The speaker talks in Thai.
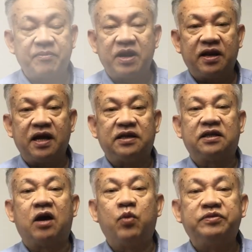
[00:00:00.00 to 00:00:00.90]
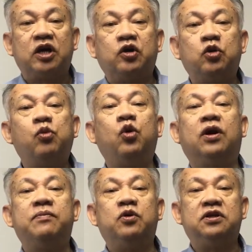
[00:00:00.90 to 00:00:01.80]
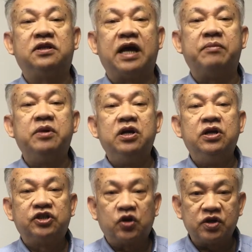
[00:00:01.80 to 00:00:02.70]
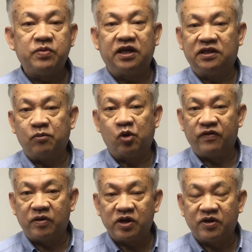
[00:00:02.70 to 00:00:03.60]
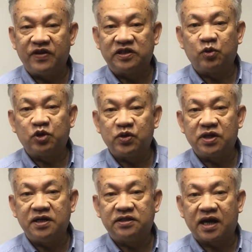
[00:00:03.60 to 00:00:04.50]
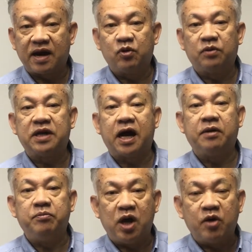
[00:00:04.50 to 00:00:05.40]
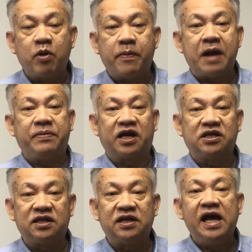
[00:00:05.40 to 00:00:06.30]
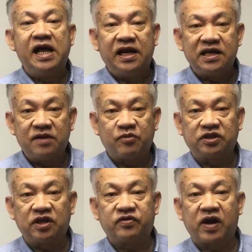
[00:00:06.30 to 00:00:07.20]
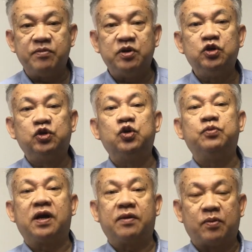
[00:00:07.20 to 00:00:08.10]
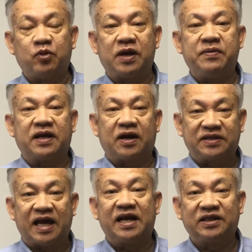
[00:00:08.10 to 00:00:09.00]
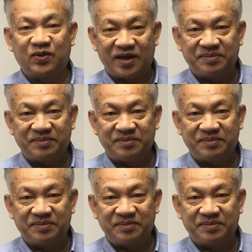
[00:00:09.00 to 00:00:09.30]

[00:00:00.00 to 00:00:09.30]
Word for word: มรายละเอียดได้จากทางเว็บไซต์ของตุนบุหลวงและโปรดติดตาม โซเชียลมีเดียทางบุหลวงฟันวัจนเฟซบุ๊กทวิตเตอร์อินสตาแกรมรวมทั้งเบียร์บายแอปพลิเคชันและอย่าลืมกด subscribe ที่ y o u t เพื่อรับข้อมูลอัปเดตข่าวสารล่าสุดค